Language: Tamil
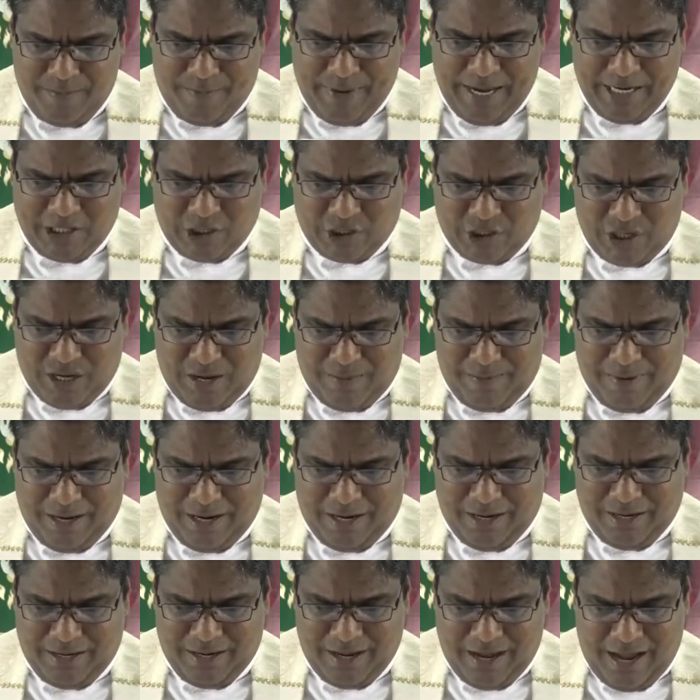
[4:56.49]

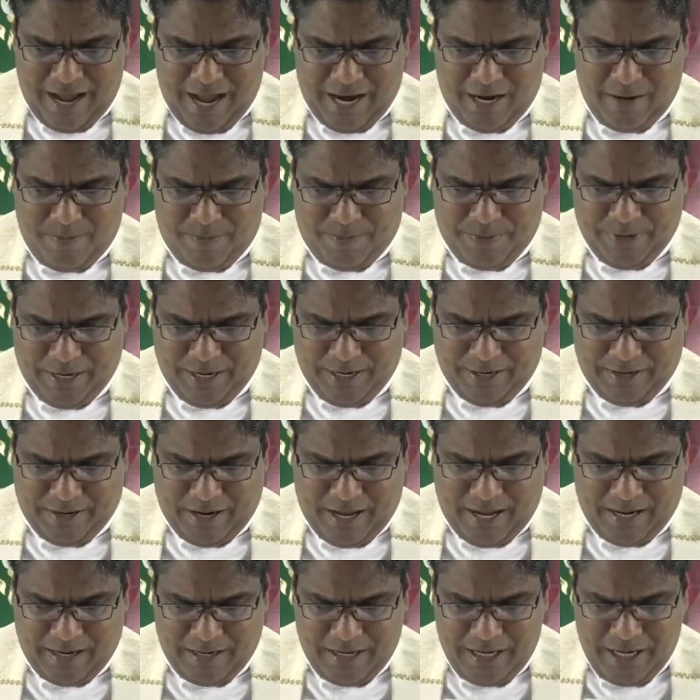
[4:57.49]
பேசாமல்
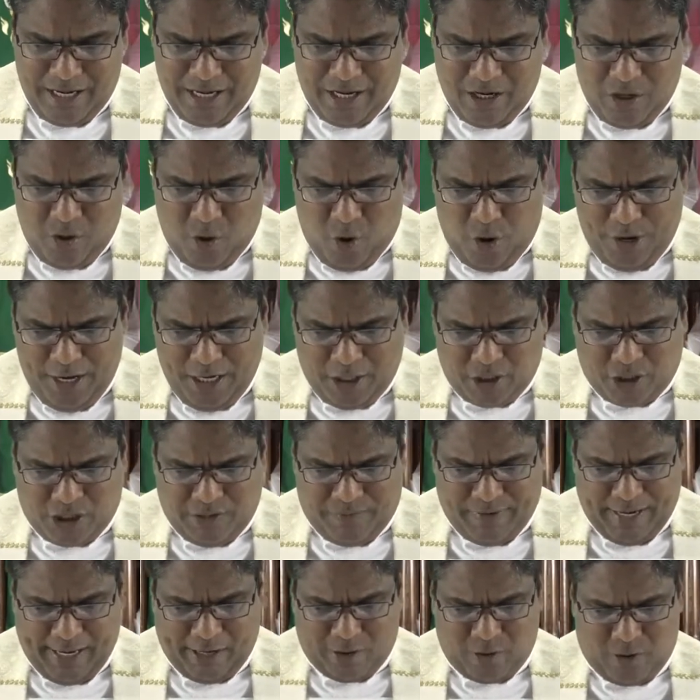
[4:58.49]
அனுப்புகின்றார்
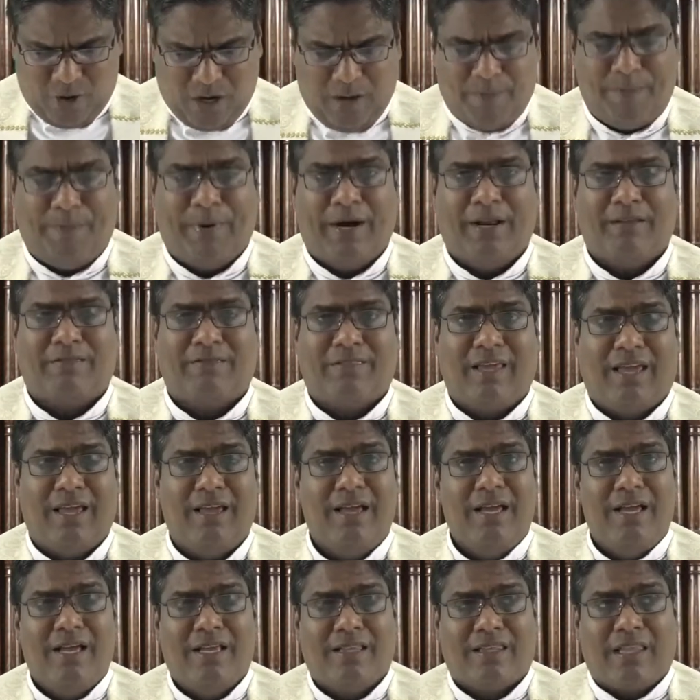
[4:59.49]
நோயுற்றவரை குணப்படுத்தி
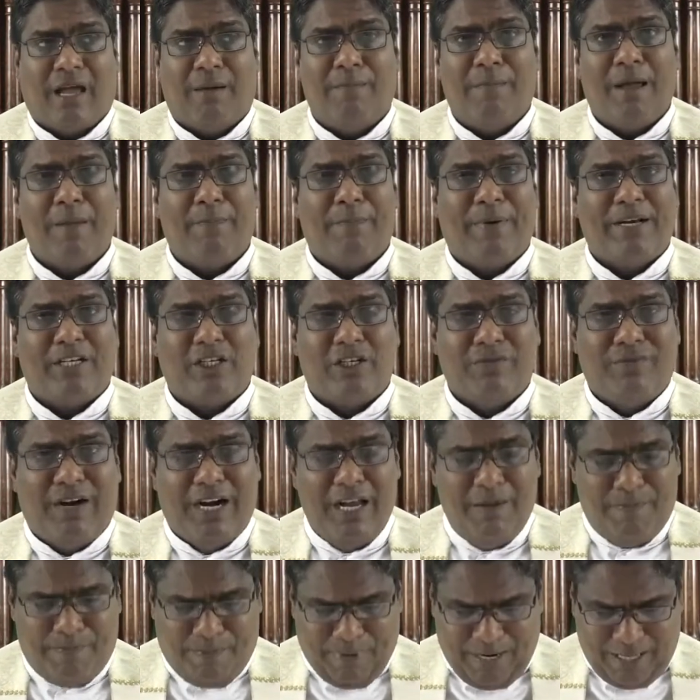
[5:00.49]
தம்மை பற்றி
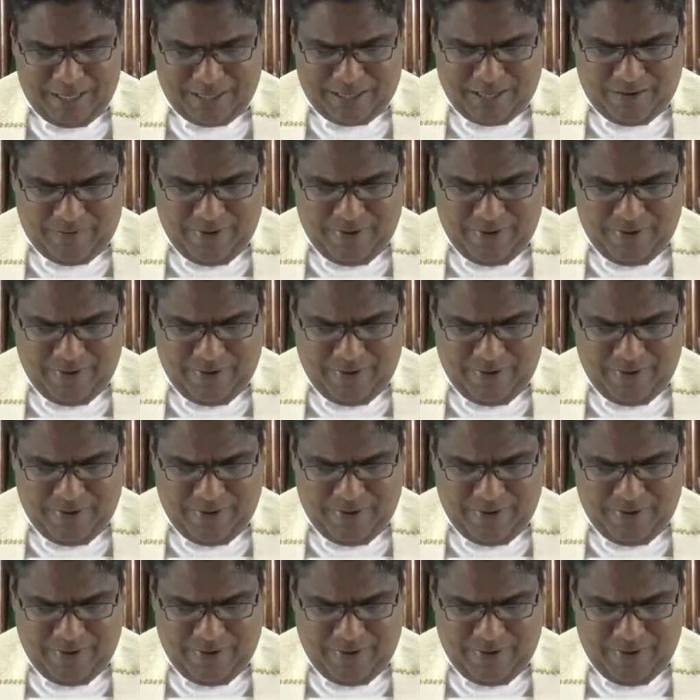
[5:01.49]
வெளிப்படுத்த